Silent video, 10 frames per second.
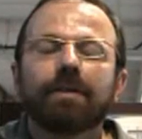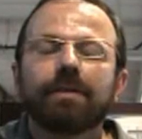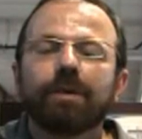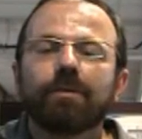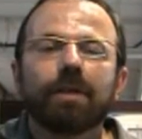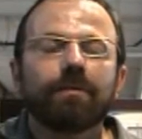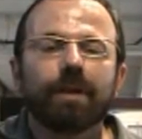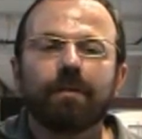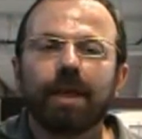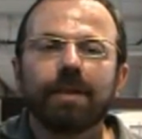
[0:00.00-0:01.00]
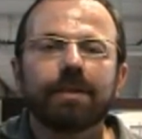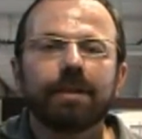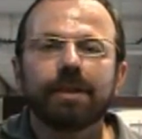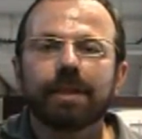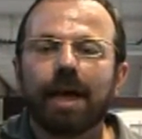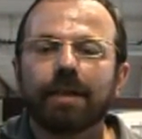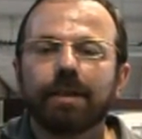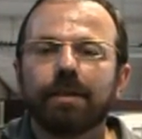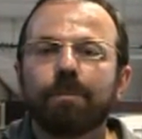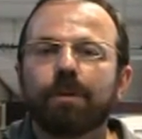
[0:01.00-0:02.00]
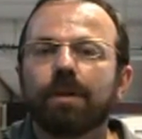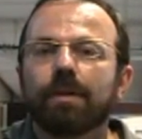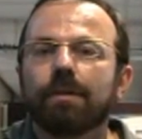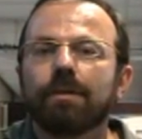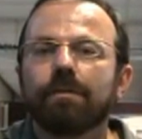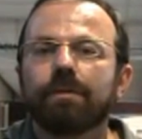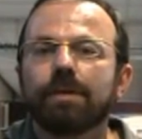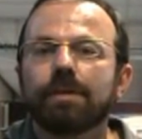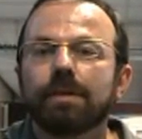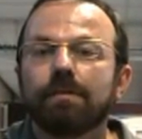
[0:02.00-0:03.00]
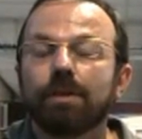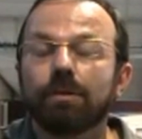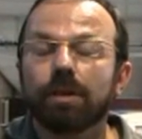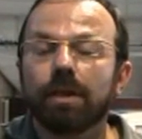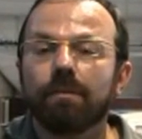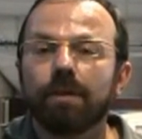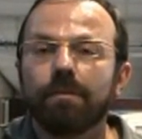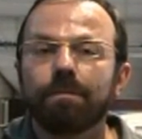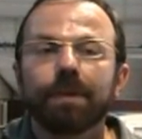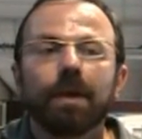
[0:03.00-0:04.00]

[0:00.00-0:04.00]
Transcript: ad avere una frequenza di scatti e di proiezioni offensive notevoli